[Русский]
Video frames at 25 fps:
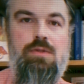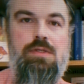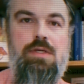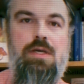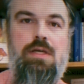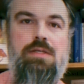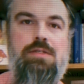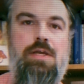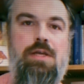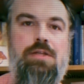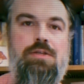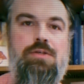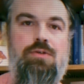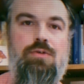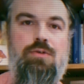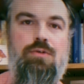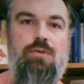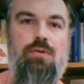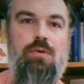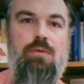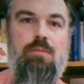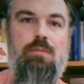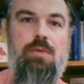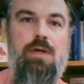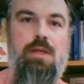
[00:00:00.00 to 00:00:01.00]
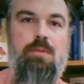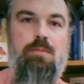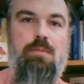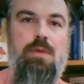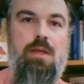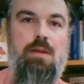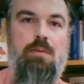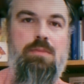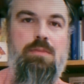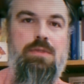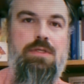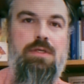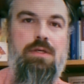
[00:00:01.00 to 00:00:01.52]
сказать, что мы
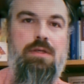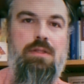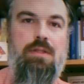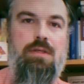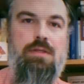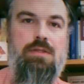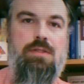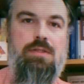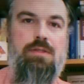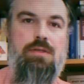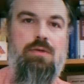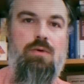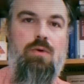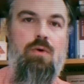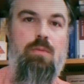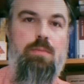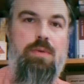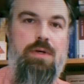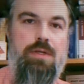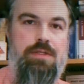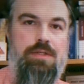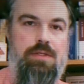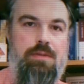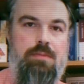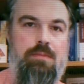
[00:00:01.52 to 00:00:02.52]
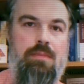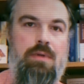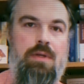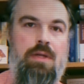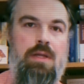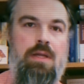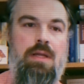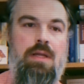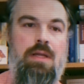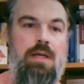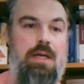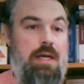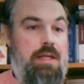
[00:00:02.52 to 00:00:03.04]
имеем дело с образом,
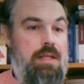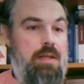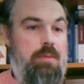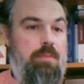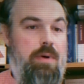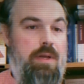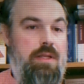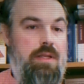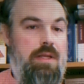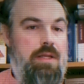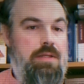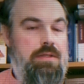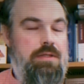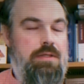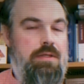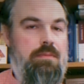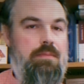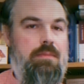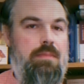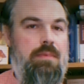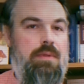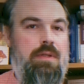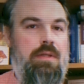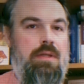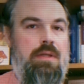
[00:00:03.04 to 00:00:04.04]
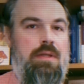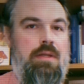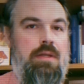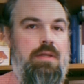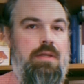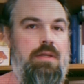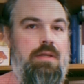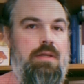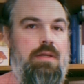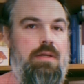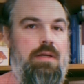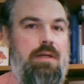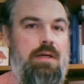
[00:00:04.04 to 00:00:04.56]
а не понятием.
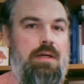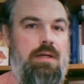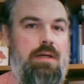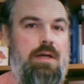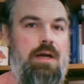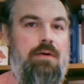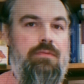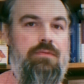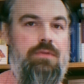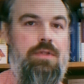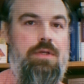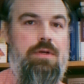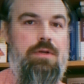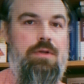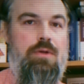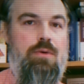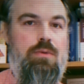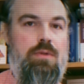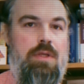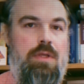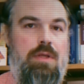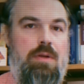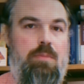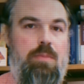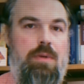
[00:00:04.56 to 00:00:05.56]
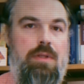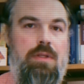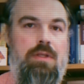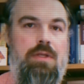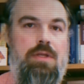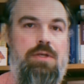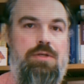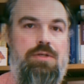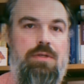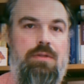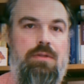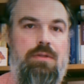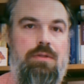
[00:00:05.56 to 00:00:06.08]
Как автор Юнгер
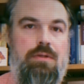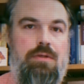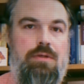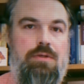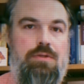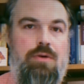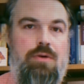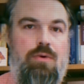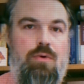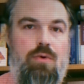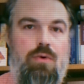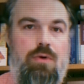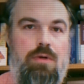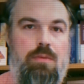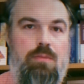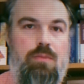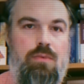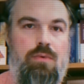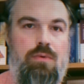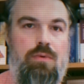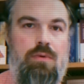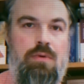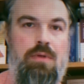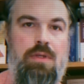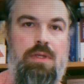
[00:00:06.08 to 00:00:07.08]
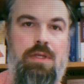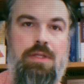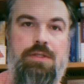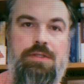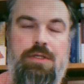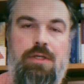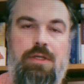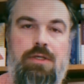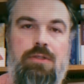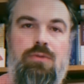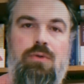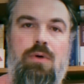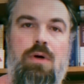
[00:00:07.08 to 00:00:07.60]
принадлежит к широкому
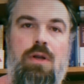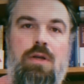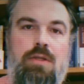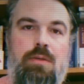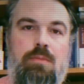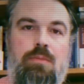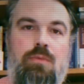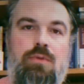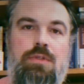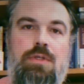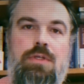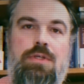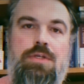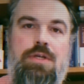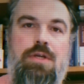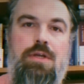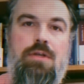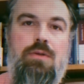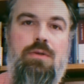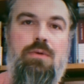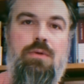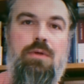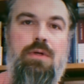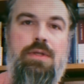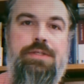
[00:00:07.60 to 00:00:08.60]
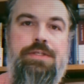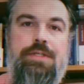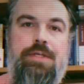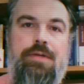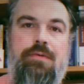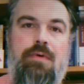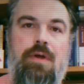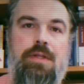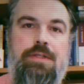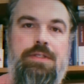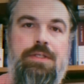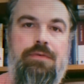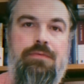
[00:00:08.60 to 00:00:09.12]
интеллектуальному течению
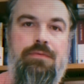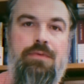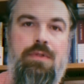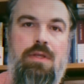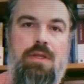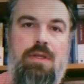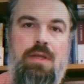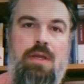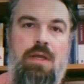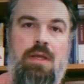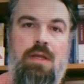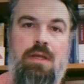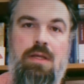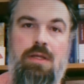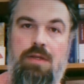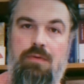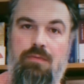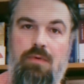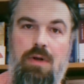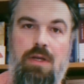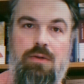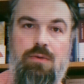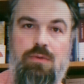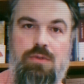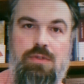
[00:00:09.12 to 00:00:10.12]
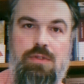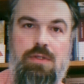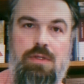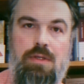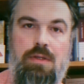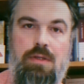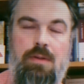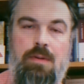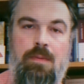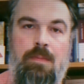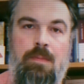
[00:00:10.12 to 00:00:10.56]
консервативной революции